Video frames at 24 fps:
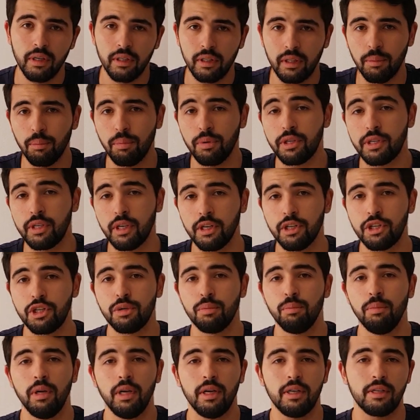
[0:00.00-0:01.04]
tem bastantes
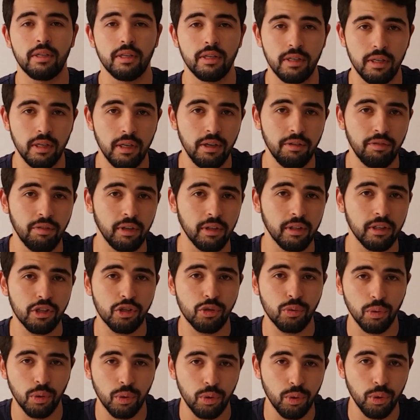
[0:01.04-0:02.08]
semelhanças a nível da
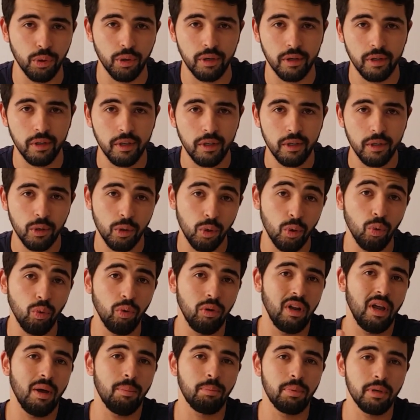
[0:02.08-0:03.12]
sua cor com
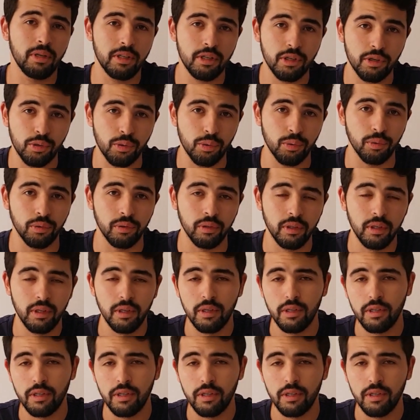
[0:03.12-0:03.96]
um lápis azul.